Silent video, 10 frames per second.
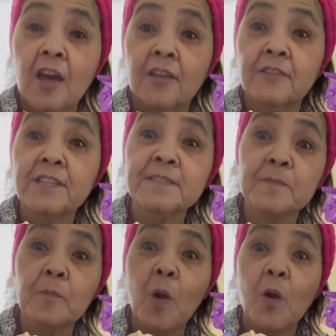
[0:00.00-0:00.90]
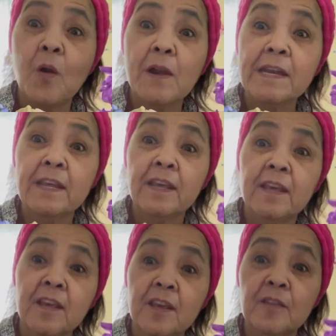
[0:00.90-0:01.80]
This
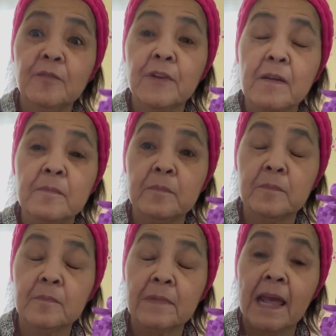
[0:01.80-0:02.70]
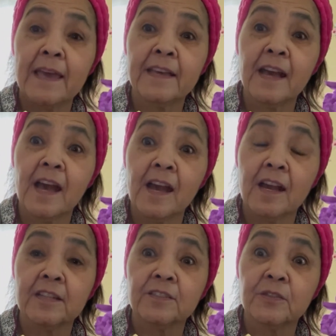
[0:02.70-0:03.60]
morning from Laika,
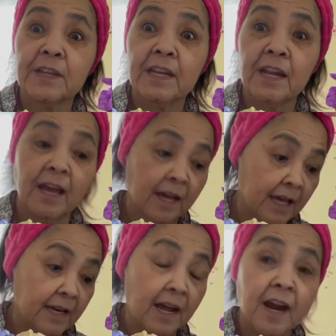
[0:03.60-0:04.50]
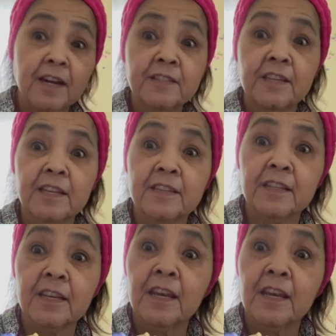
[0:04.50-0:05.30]
Katrina, and RJ.